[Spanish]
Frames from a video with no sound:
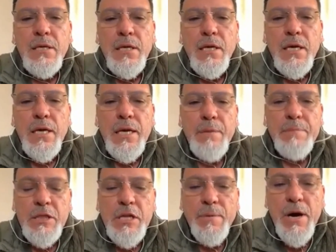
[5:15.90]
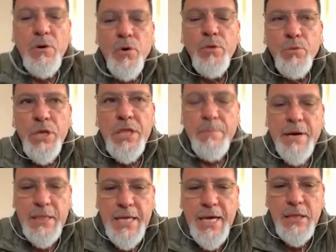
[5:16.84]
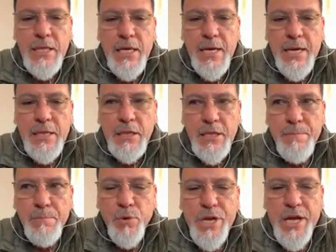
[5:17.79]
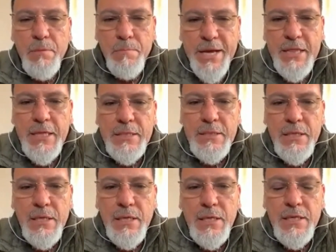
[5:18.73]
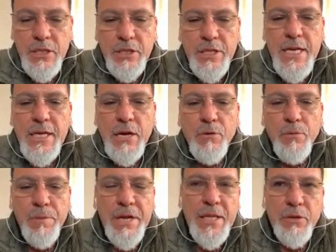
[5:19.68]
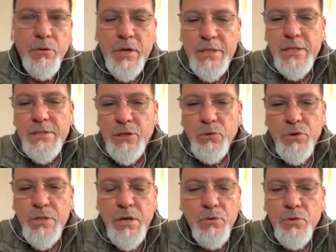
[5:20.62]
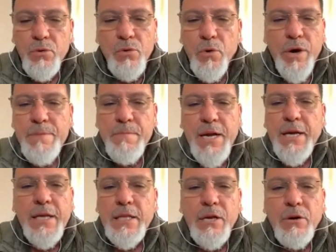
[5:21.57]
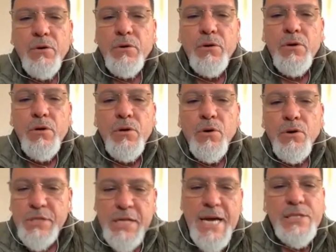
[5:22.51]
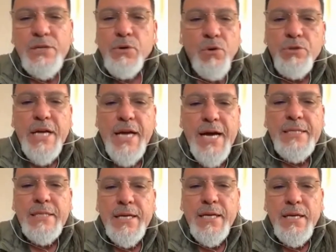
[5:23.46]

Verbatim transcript: Eh, mi trabajo es muy demandante en tiempo y en metas y se tiene que cumplir, dado que es el sector salud, no hay margen de error. O se hace o no se hace.